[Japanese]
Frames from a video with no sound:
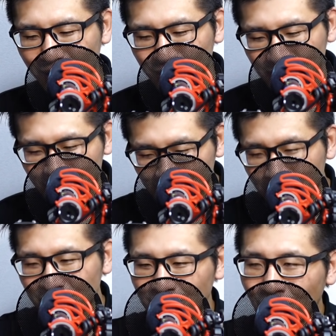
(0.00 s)
この
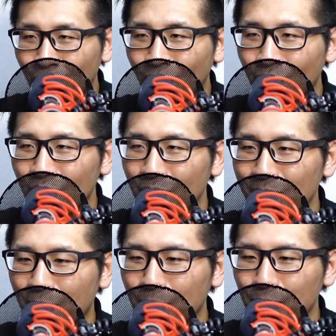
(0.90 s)
D6 の
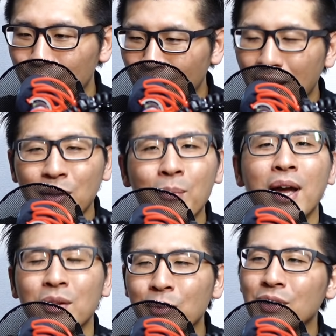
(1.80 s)
前の
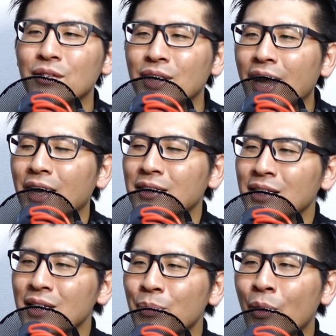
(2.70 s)
モデルで
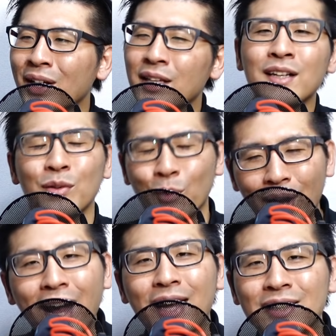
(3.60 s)
D4 あたりと
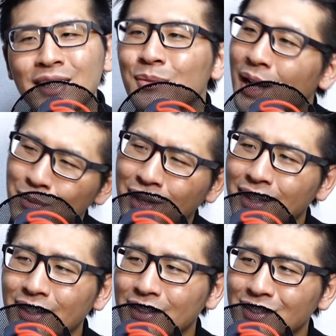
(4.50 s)
か D5 あ
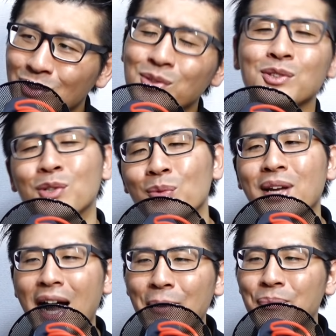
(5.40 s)
たりってすごく興味
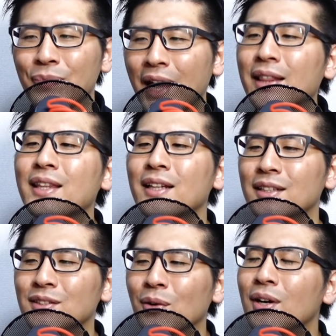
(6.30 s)
があったん
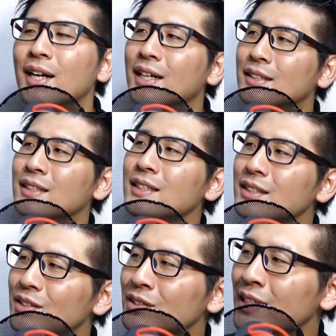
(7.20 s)
ですよ。D3
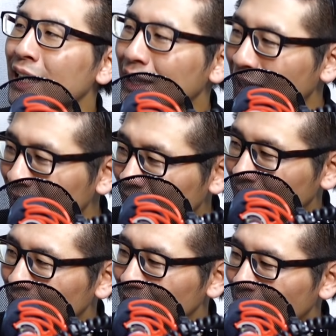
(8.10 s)
あたりっ
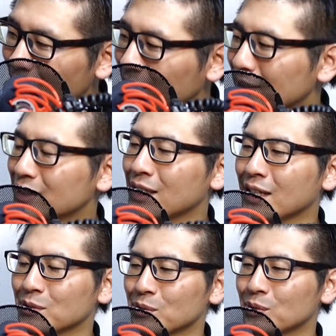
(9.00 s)
ていうのは私
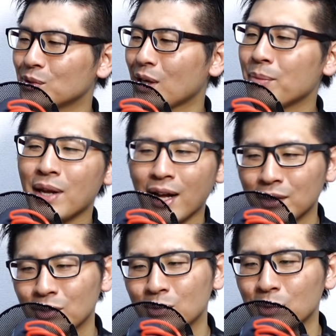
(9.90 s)
がカメラっ
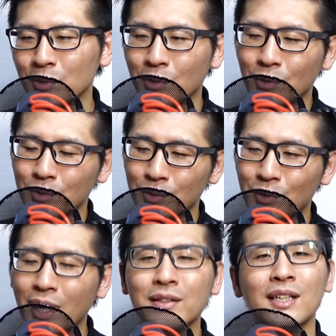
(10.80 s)
ていうものを
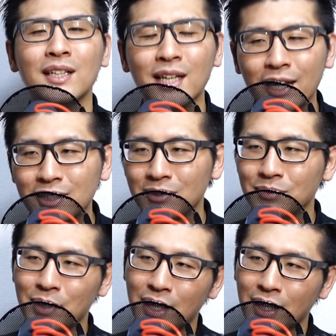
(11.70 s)
本格的に始
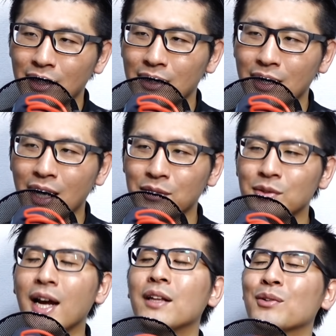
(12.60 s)
めた
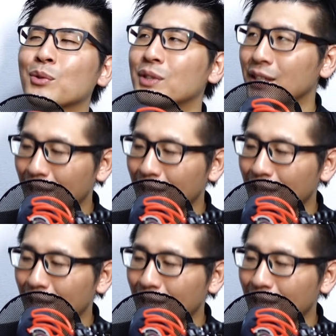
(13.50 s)
ぐらいの時